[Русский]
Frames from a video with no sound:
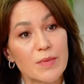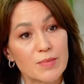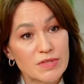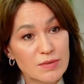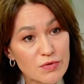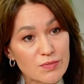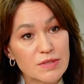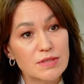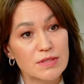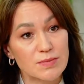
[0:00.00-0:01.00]
Мы с тобой
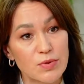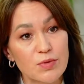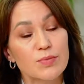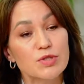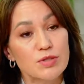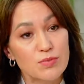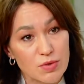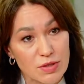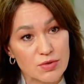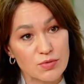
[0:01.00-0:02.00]
вместе разберем, почему
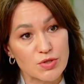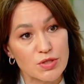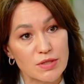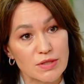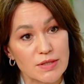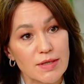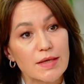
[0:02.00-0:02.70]
так случилось,